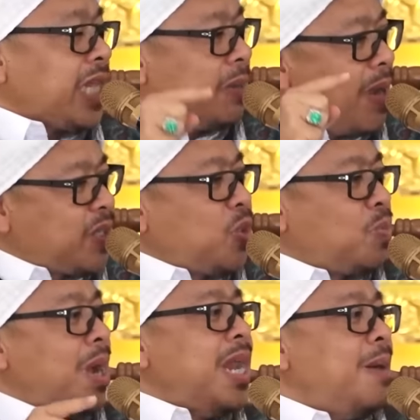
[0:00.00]

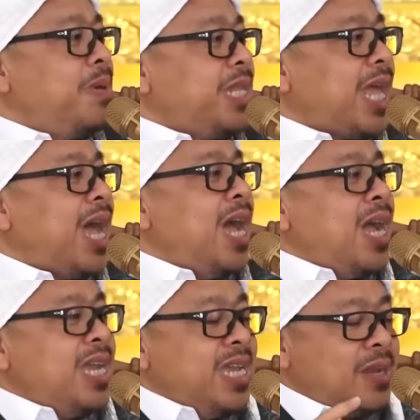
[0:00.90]
Termasuk madhab kita,
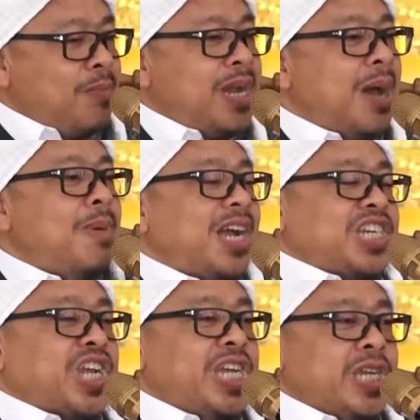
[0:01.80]
madhab
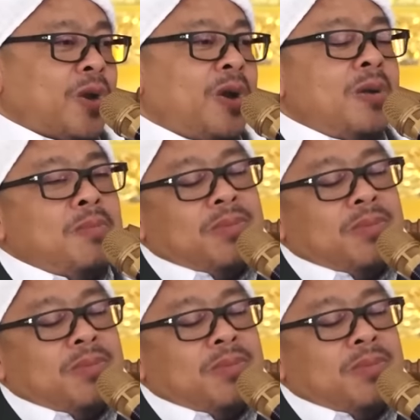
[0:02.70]
asyairah.